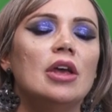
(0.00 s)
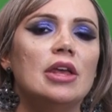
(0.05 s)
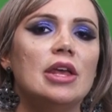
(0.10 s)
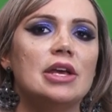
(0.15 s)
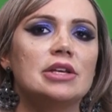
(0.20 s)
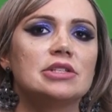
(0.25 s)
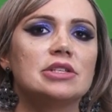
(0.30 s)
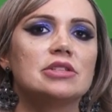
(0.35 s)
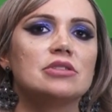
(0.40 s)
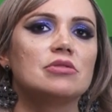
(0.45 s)
e
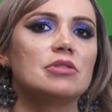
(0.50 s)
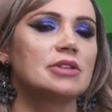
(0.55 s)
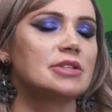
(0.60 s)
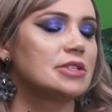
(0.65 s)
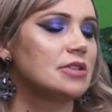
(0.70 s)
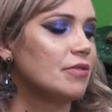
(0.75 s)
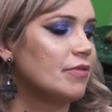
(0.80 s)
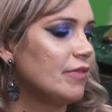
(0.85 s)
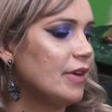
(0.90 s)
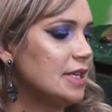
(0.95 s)
essa
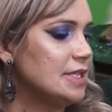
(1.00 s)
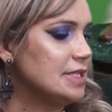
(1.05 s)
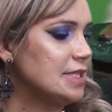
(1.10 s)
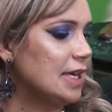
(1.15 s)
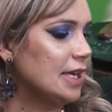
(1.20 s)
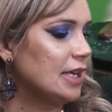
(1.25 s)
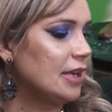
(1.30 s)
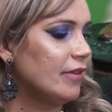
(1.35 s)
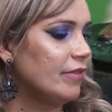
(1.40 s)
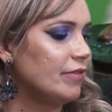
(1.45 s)
situação vai se
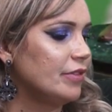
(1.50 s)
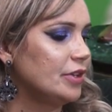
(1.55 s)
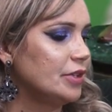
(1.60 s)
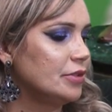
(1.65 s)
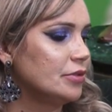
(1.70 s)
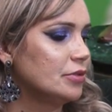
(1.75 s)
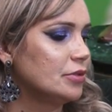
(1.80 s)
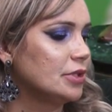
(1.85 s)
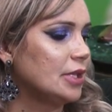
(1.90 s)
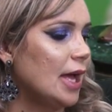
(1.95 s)

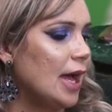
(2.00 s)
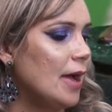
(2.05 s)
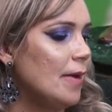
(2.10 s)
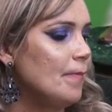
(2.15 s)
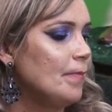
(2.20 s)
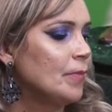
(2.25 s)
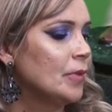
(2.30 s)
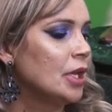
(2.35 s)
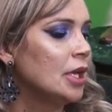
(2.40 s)
agravando, tá?